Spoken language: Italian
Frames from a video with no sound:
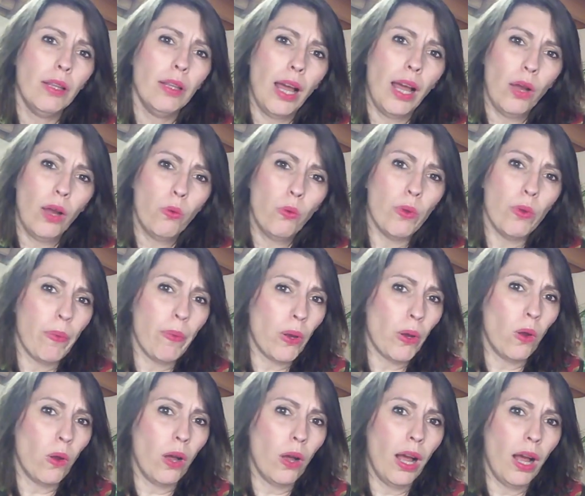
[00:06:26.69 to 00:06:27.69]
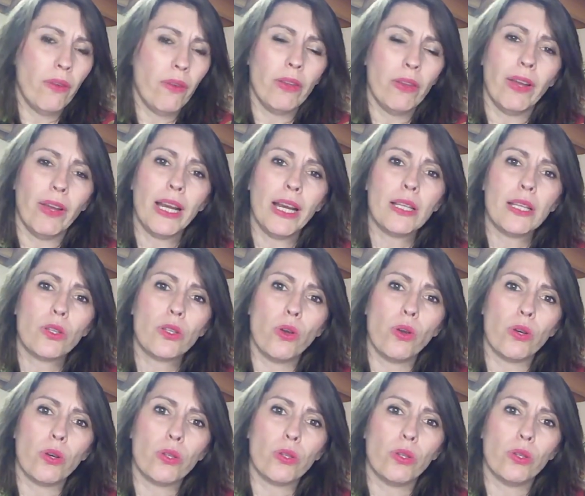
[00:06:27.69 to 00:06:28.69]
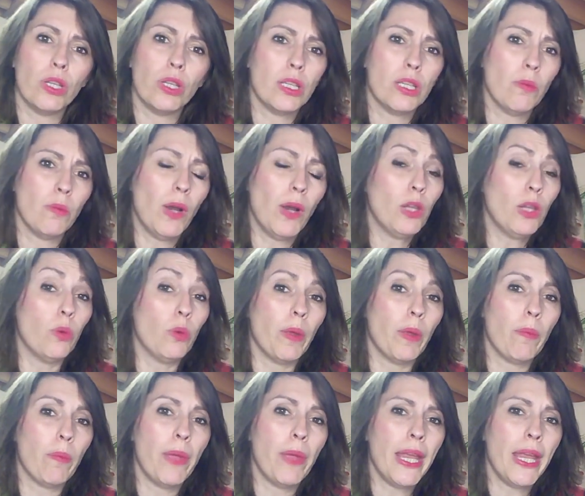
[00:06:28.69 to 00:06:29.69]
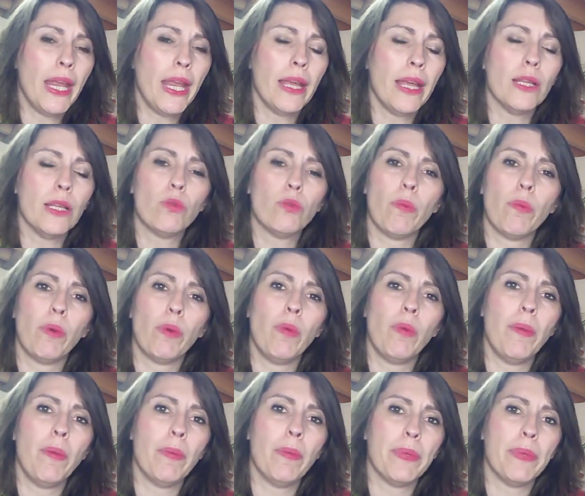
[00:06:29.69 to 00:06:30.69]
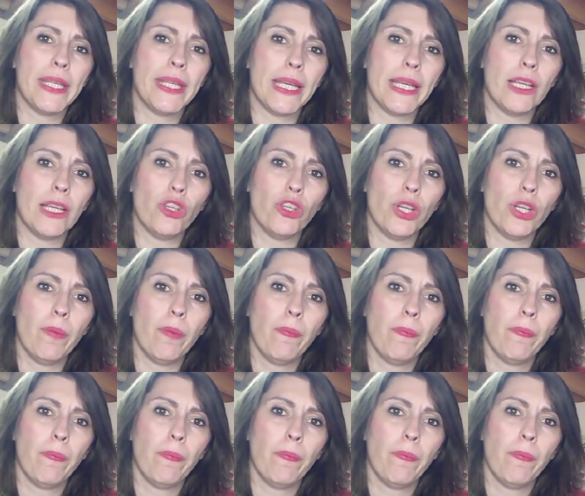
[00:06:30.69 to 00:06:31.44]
a cui però aveva nascosto e dissimulato per bene i suoi problemi psichici.